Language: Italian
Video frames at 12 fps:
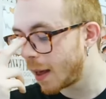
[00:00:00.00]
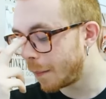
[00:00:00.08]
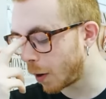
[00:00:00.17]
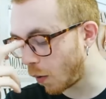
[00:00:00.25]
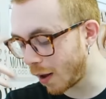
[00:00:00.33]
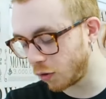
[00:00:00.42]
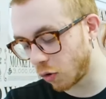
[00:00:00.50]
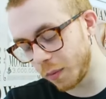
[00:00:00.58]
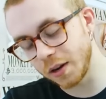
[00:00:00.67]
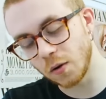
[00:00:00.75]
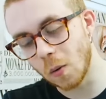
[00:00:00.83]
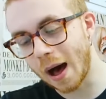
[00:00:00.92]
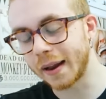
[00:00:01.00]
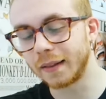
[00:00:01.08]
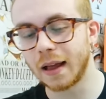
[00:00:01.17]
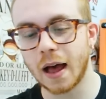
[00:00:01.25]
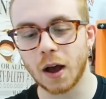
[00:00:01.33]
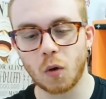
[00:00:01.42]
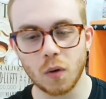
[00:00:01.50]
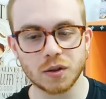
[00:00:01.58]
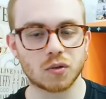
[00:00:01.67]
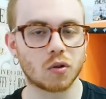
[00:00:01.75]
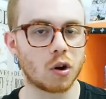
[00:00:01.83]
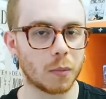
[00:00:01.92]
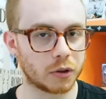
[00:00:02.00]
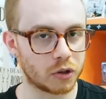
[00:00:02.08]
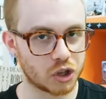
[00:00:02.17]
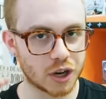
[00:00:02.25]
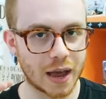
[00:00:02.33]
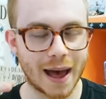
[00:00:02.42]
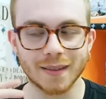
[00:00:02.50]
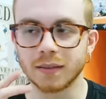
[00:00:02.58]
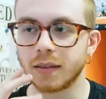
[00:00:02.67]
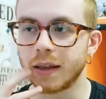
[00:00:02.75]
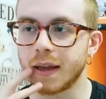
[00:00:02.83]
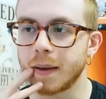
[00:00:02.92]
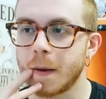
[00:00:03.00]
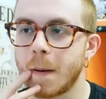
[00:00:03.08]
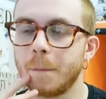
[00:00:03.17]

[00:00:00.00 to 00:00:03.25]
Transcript: Per quanto mi riguarda, questo robot gigante